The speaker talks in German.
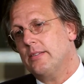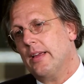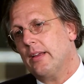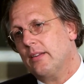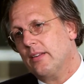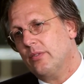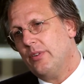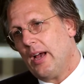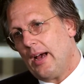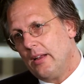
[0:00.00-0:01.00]
Ich denke, dass
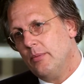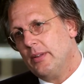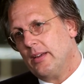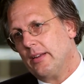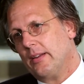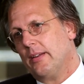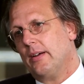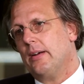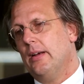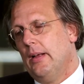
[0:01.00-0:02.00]
wir alle mit
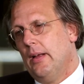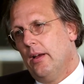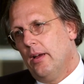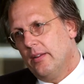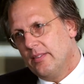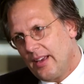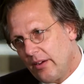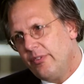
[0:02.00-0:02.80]
miteinander äh, sehr